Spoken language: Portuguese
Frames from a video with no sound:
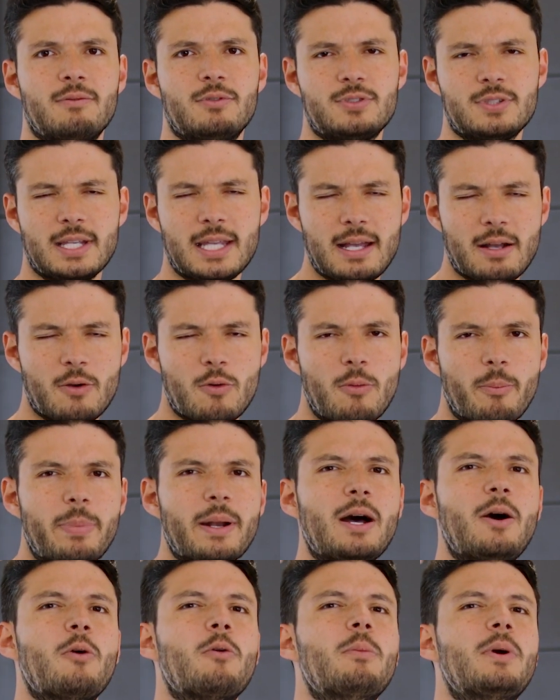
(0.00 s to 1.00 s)
você quer
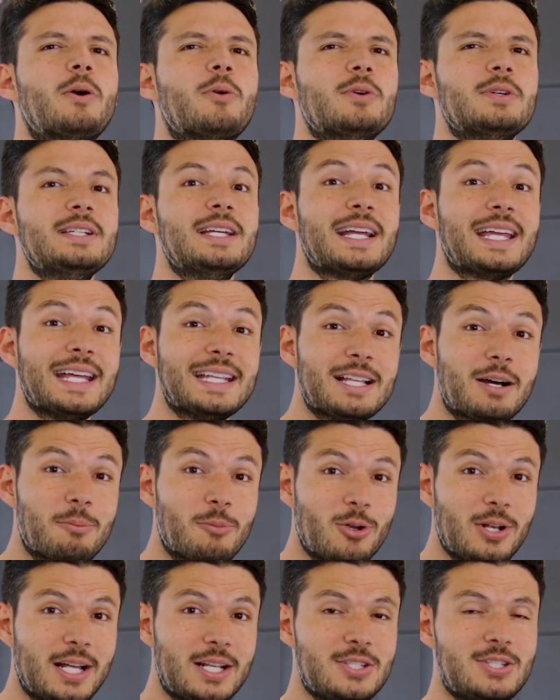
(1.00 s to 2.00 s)
comprar alguma coisinha, quer dar
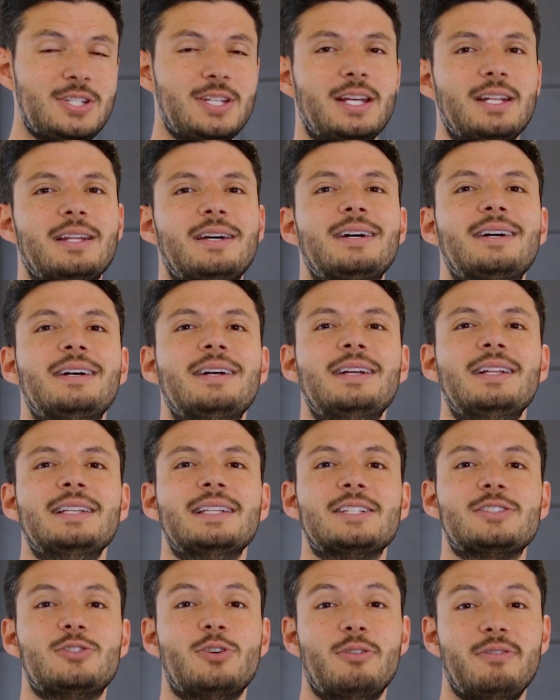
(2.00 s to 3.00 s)
uma olhadinha na,
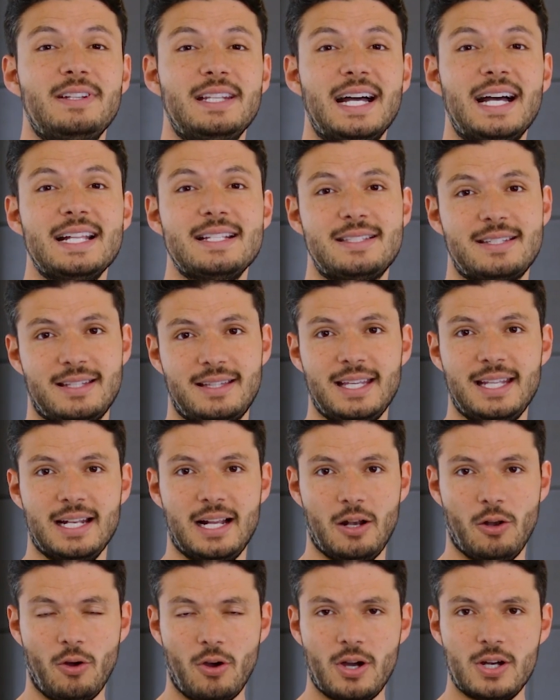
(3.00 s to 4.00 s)
nas novidades que tem
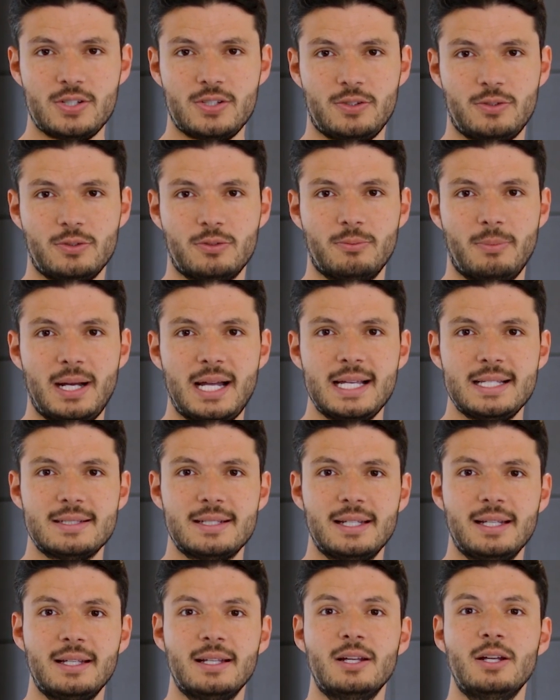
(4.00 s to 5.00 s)
na loja e tudo mais,
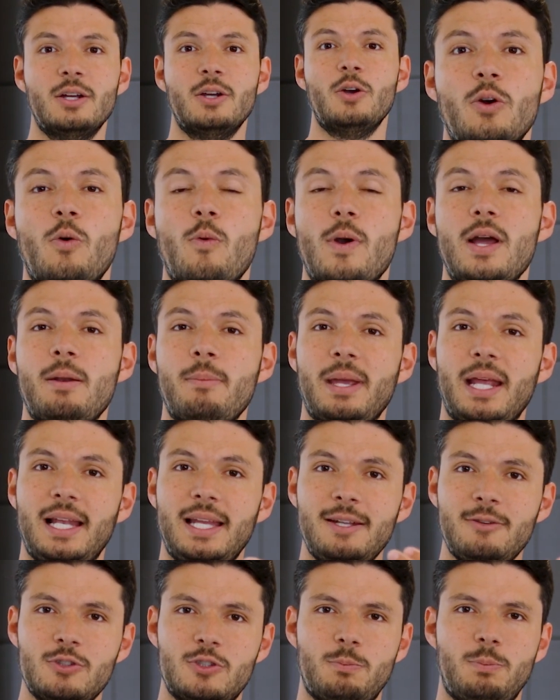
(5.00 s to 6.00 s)
né? O
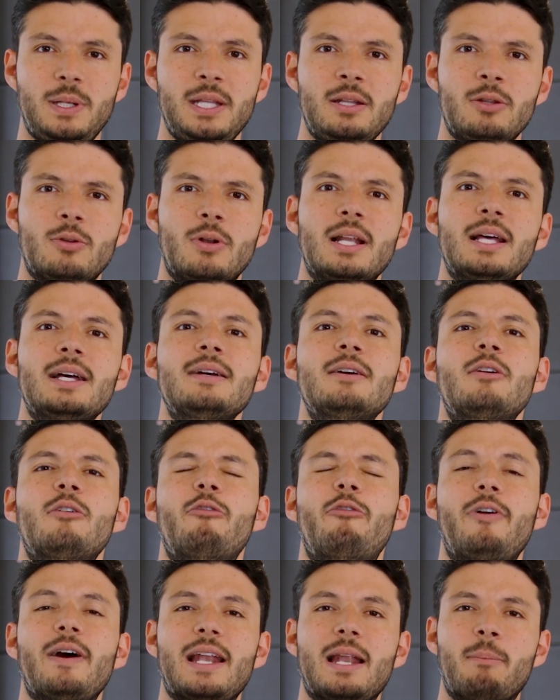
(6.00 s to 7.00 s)
Hermelino Espíndola
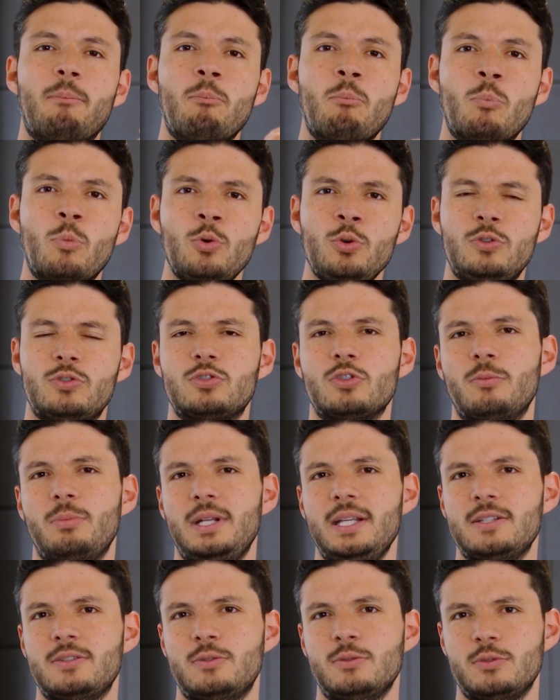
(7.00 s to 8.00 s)
fala muito
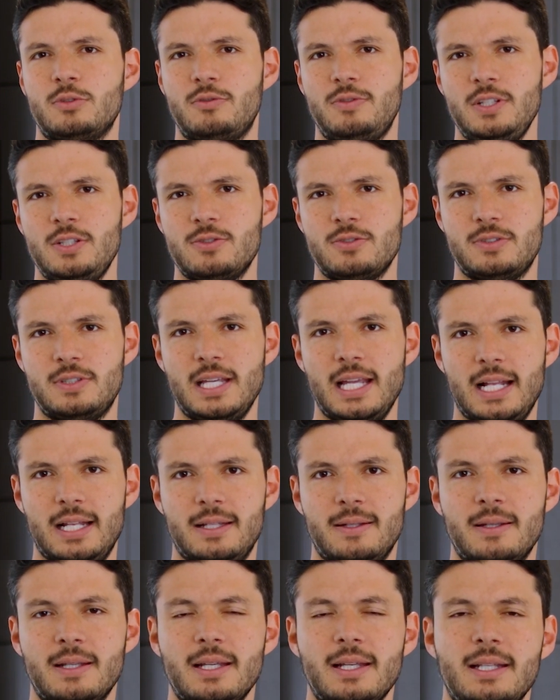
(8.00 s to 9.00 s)
sobre isso nos vídeos dele.
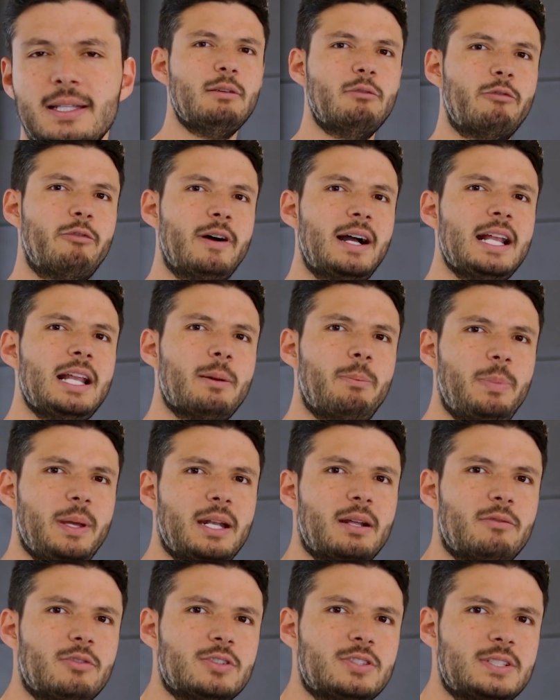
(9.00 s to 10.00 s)
E vale a
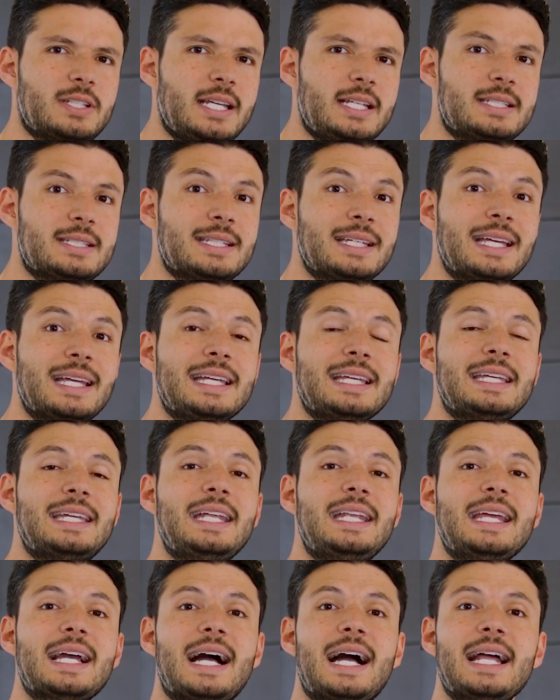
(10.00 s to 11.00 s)
pena vocês
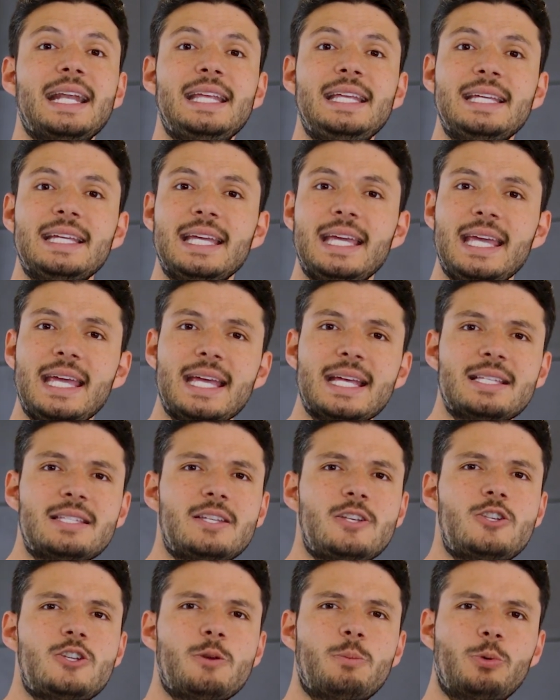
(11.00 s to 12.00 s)
criarem
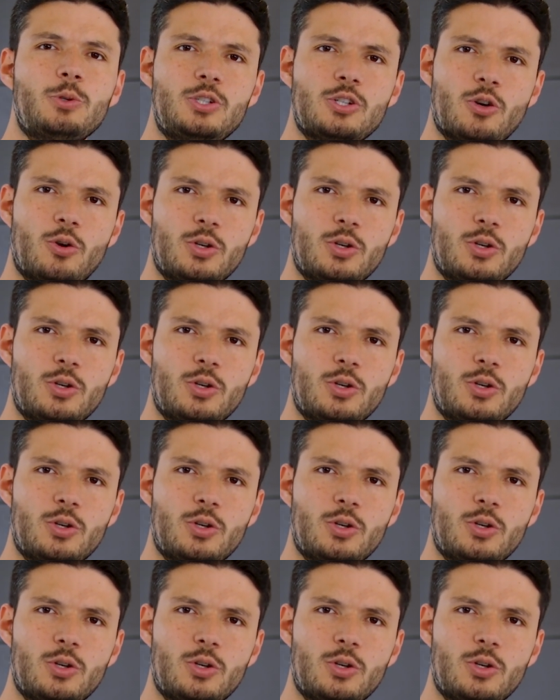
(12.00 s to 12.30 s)
esse tipo de